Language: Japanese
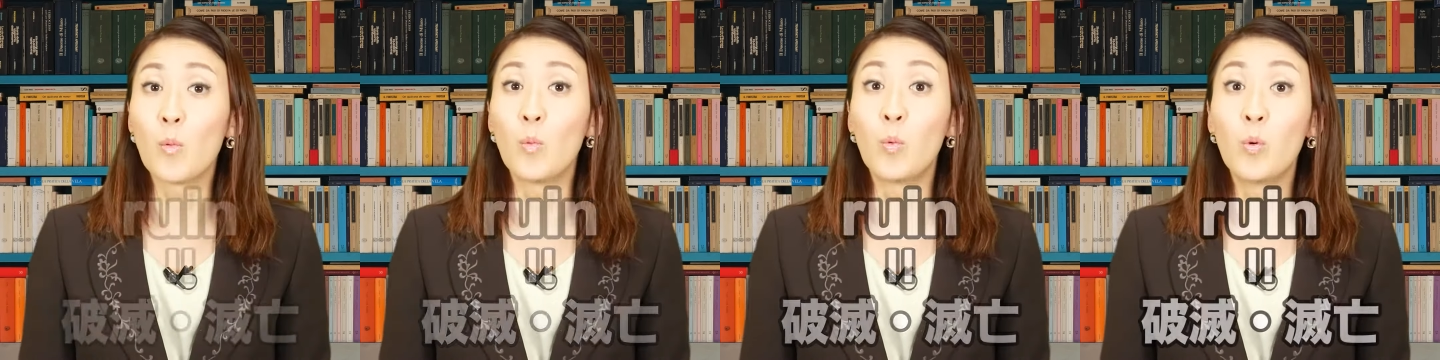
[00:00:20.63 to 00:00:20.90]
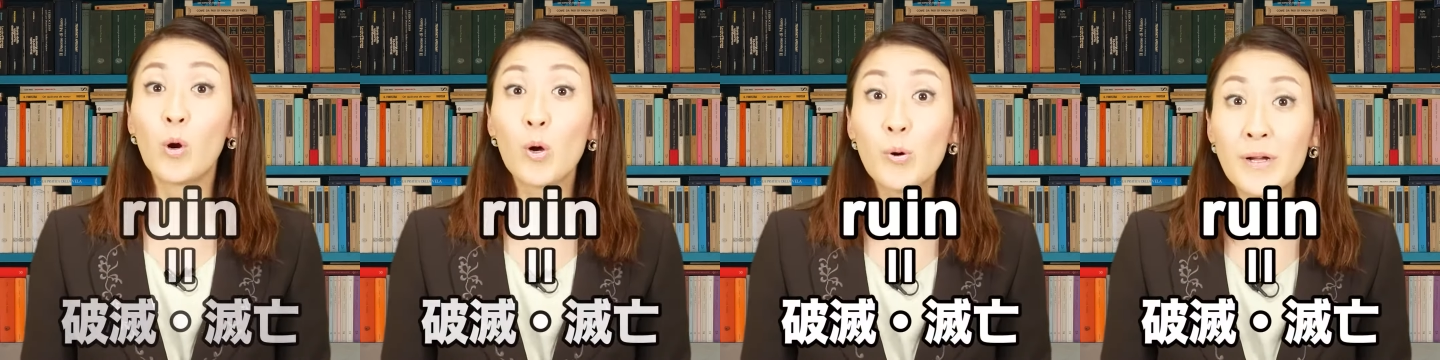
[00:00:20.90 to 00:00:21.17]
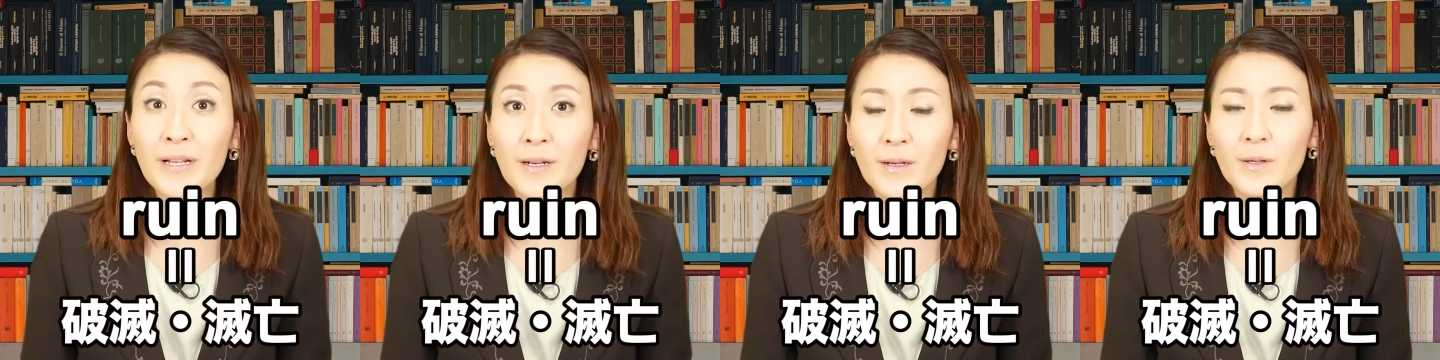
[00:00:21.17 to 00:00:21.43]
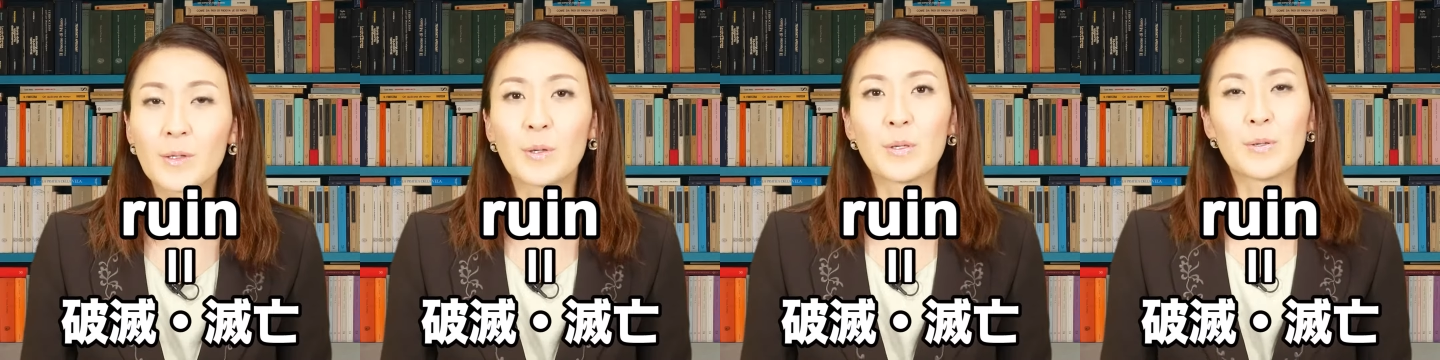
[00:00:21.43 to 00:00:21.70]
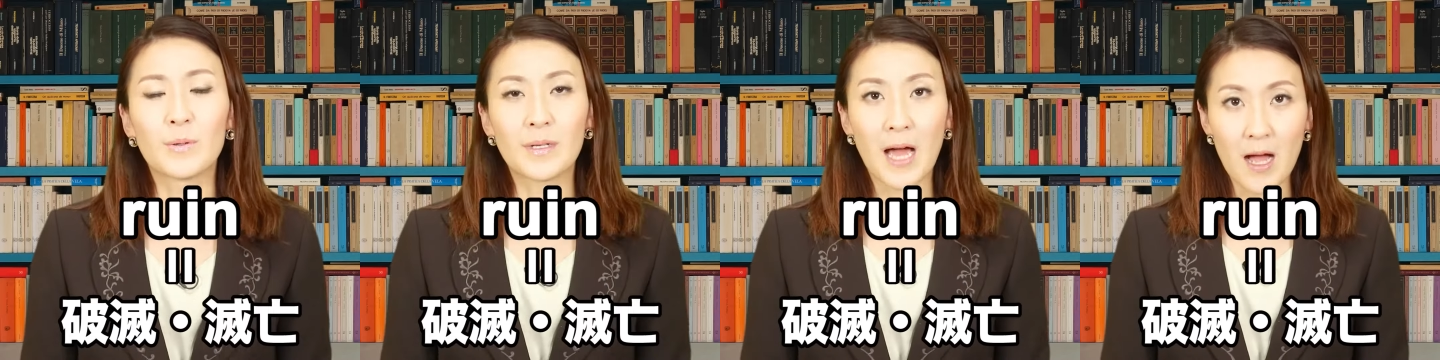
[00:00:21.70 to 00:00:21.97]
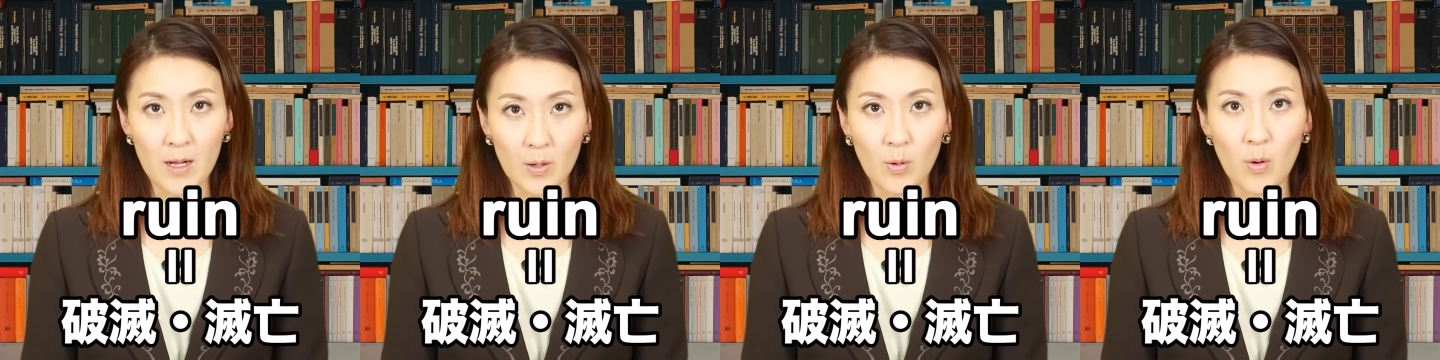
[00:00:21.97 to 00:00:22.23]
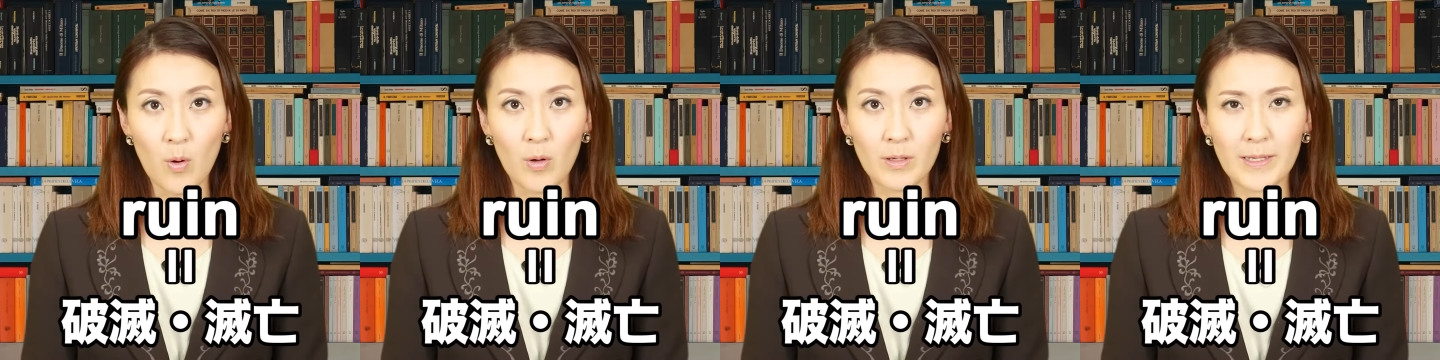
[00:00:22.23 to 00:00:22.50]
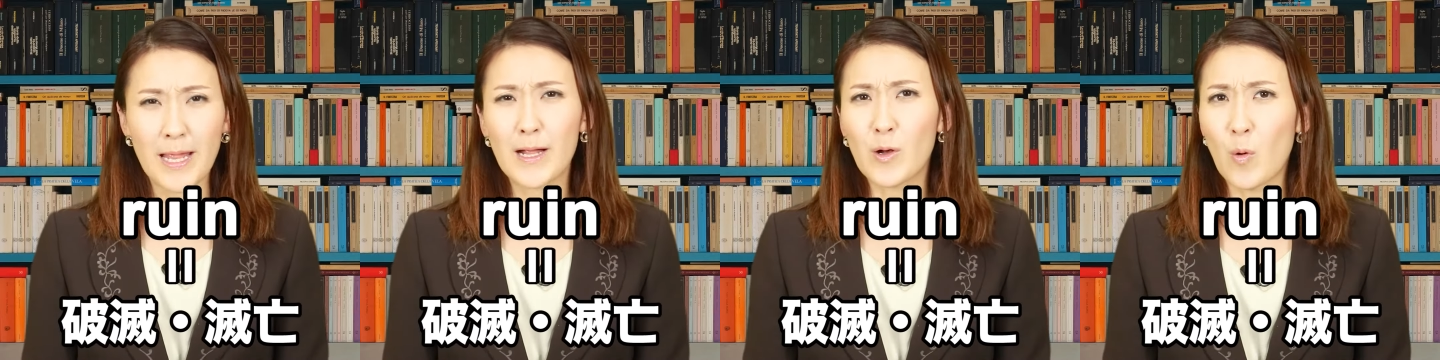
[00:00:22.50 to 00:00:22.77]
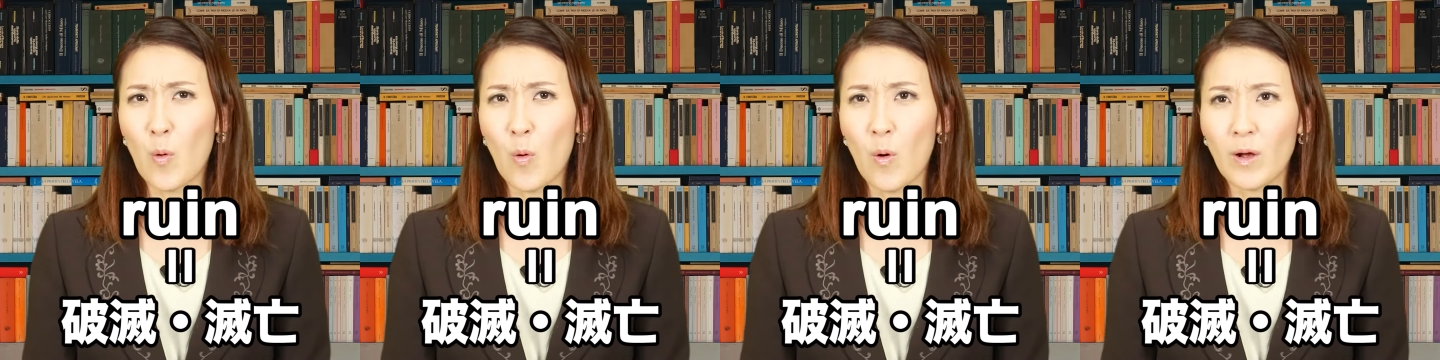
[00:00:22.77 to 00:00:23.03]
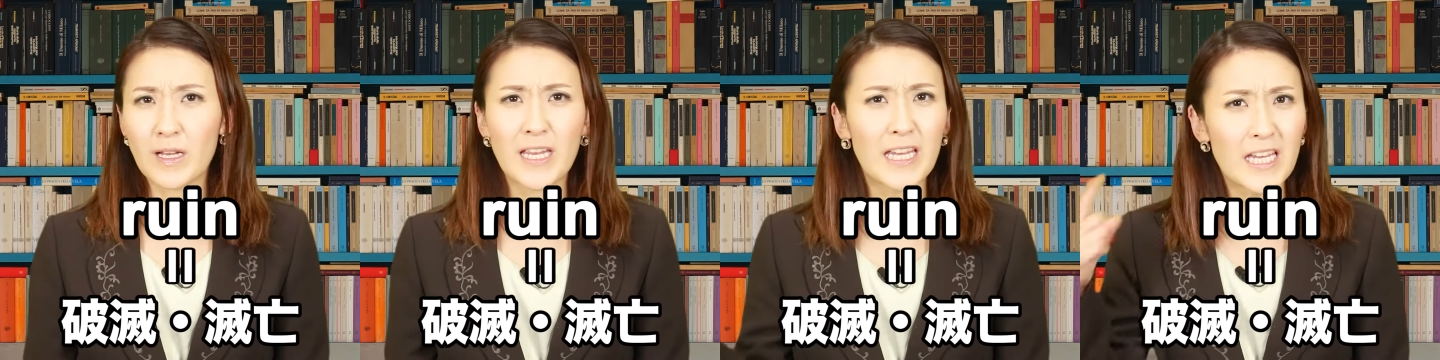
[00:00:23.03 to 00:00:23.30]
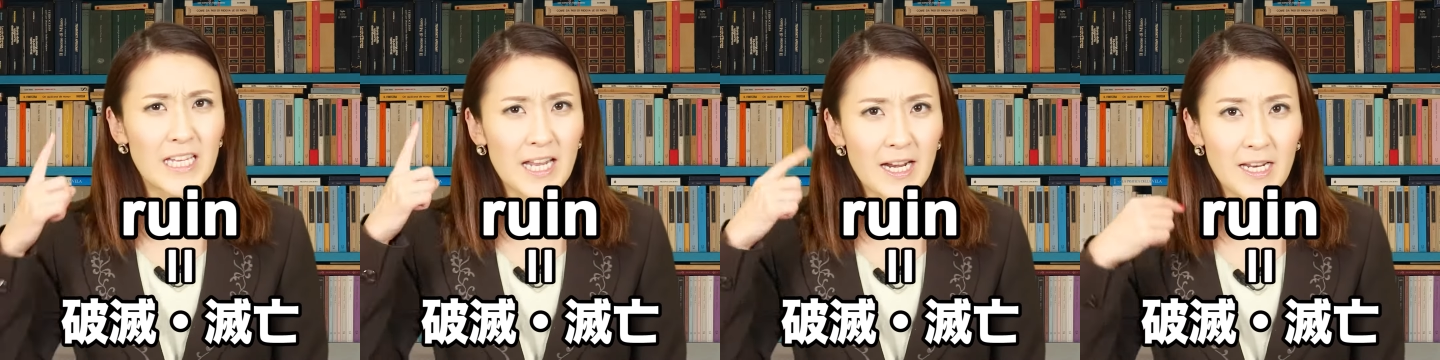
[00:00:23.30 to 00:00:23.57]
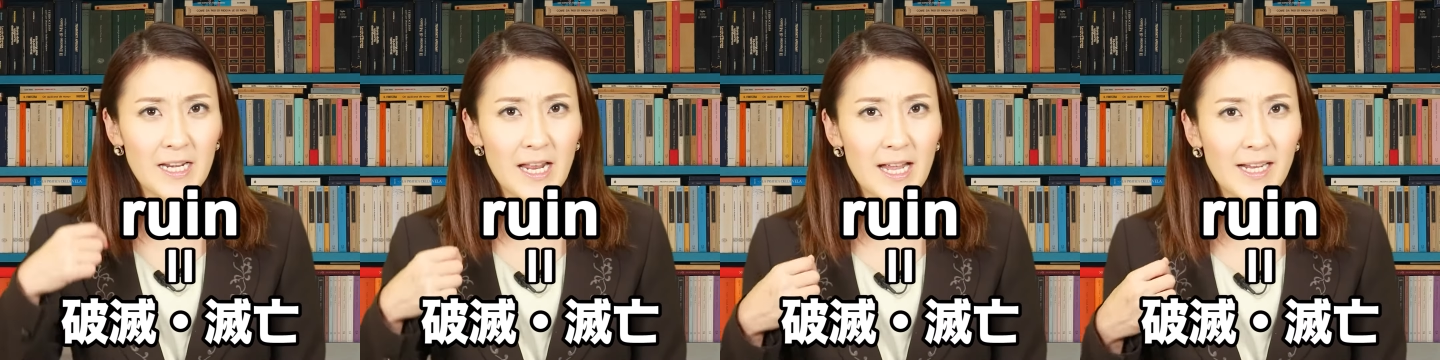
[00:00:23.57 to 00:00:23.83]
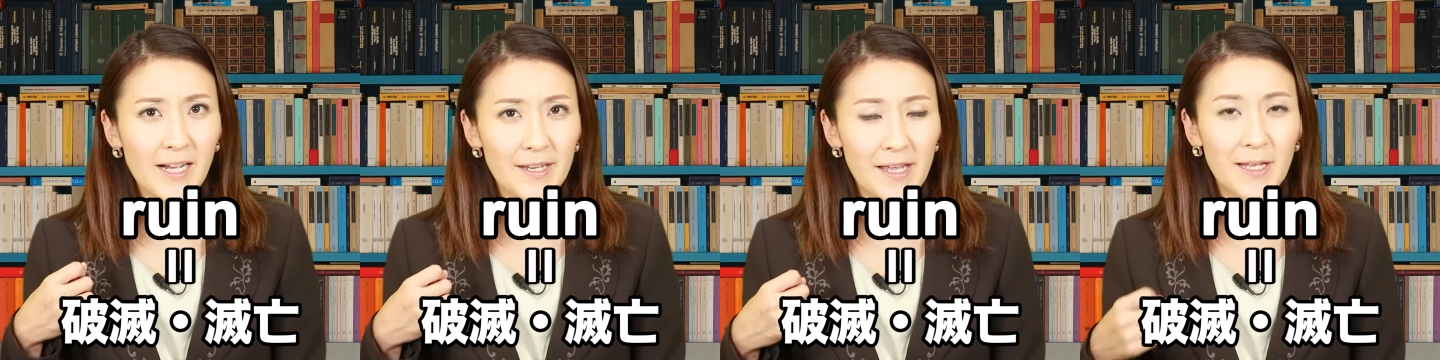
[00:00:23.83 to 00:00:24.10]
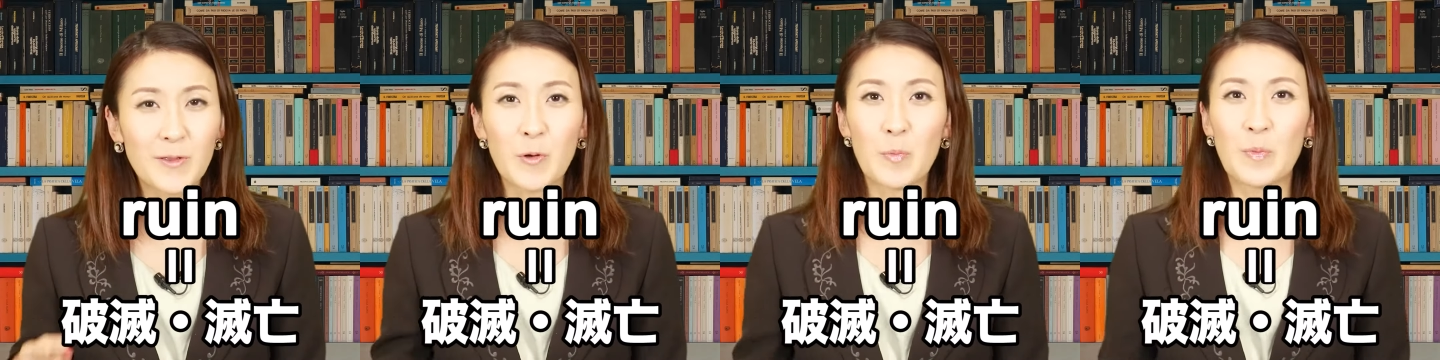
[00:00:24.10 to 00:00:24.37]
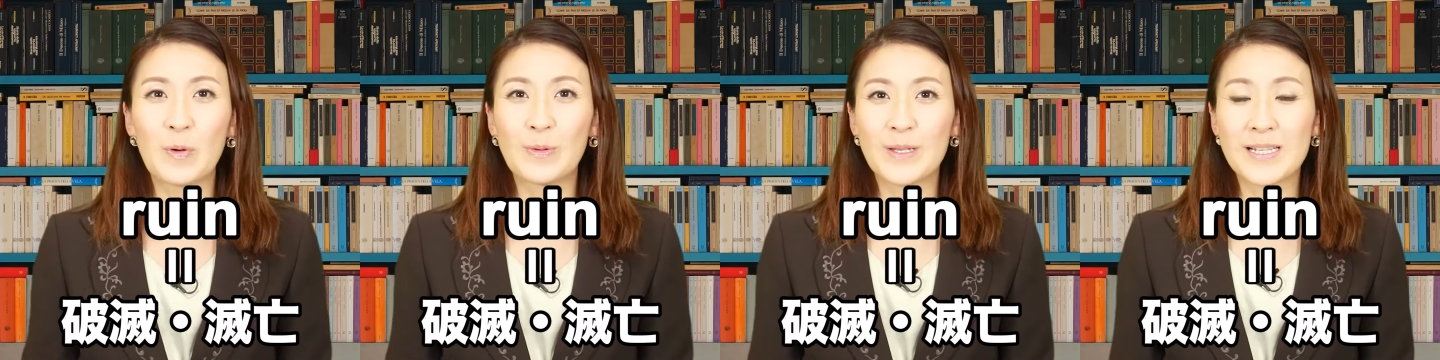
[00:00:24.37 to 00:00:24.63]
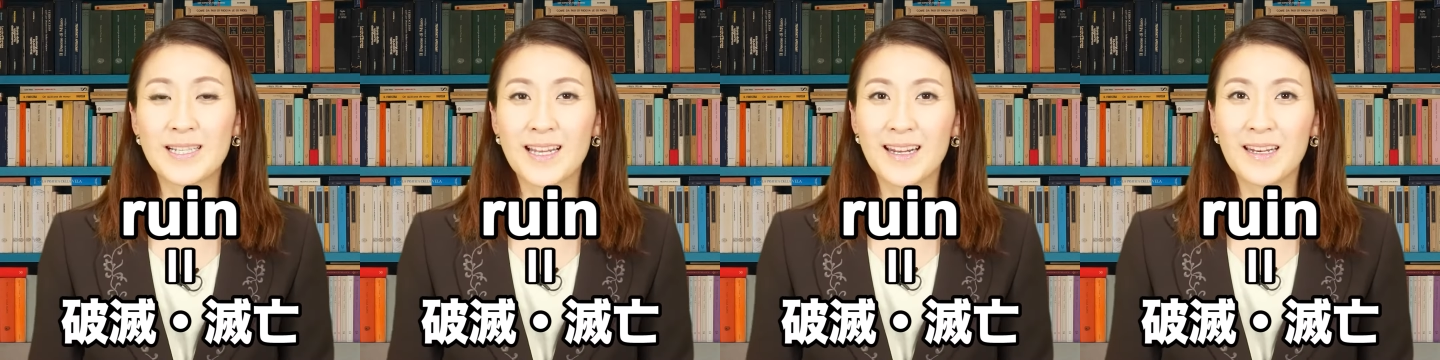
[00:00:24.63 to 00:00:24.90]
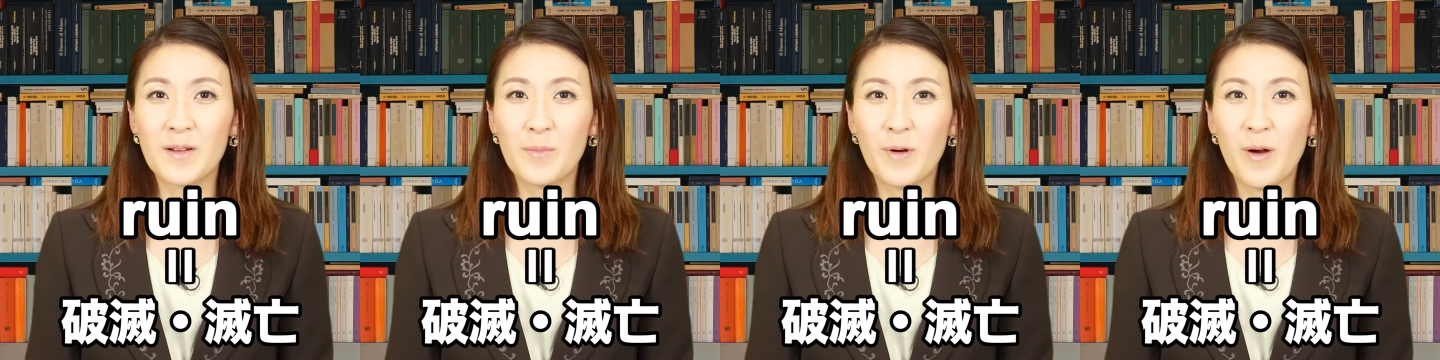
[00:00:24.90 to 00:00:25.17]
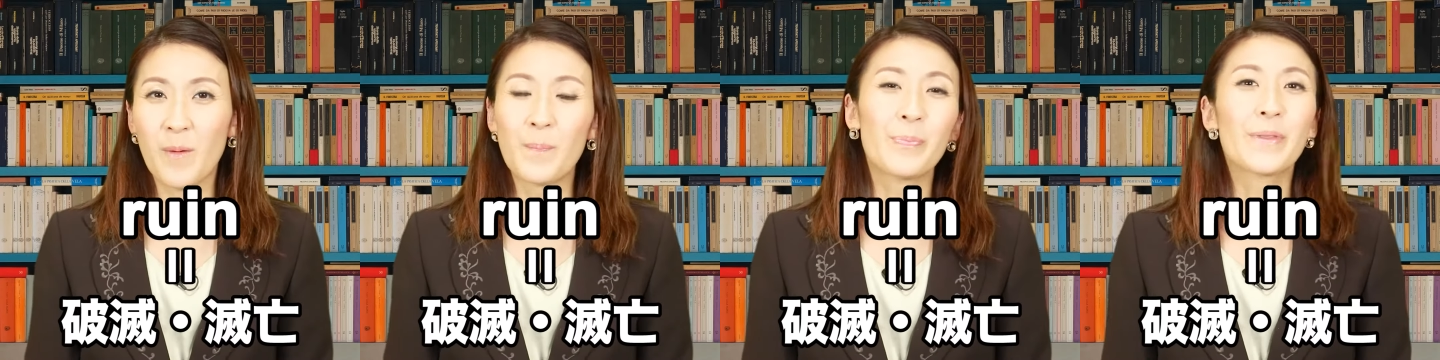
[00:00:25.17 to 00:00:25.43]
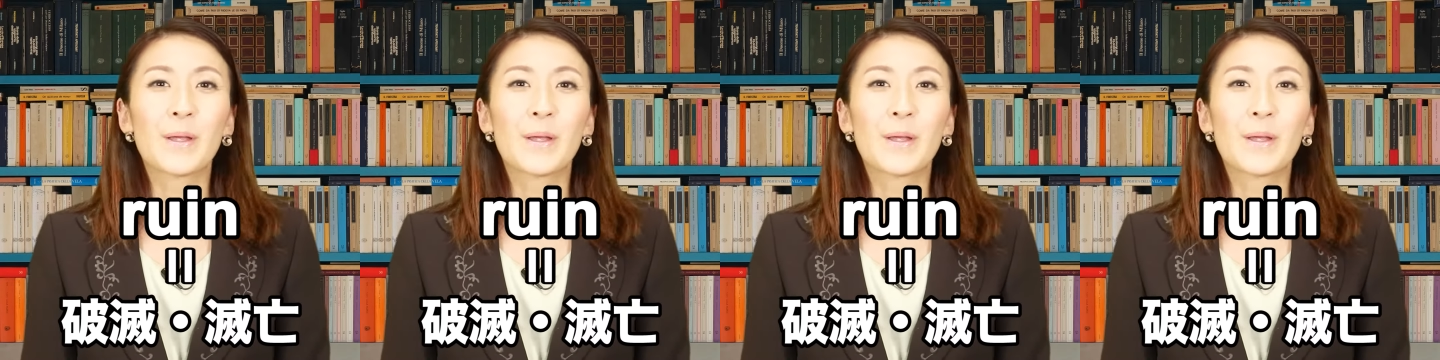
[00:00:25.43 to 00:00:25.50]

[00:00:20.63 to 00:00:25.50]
ruin という単語結構聞き慣れないかなと思うんですけれども